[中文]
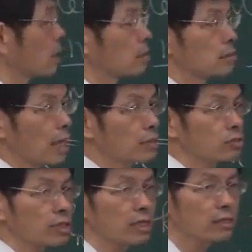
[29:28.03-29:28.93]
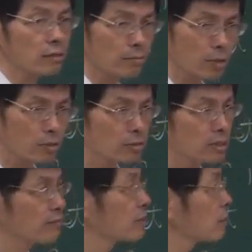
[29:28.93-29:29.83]
了，它就是 integrable，
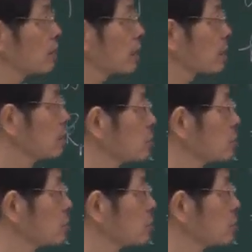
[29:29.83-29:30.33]
积分等于零。